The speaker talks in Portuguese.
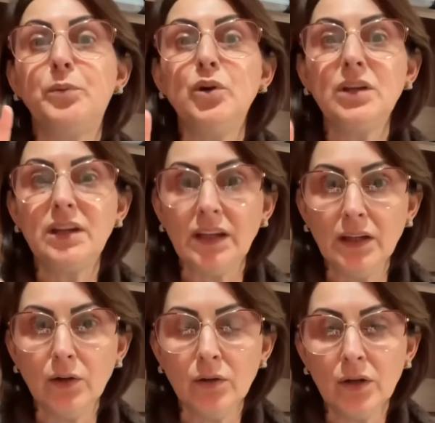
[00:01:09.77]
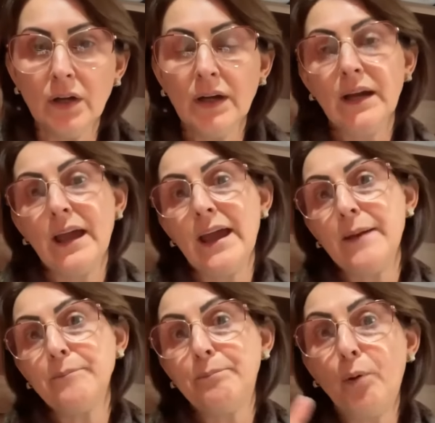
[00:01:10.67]
por quilo
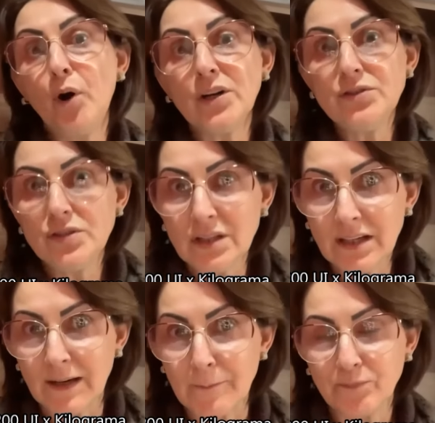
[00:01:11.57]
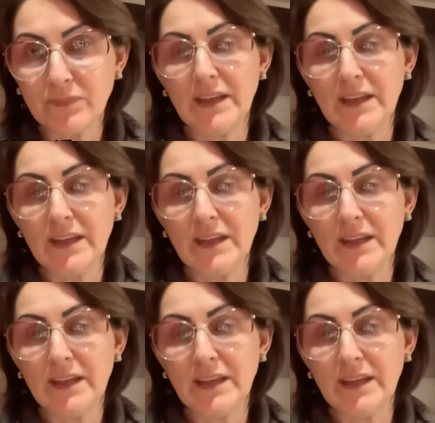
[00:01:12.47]
é, por dia.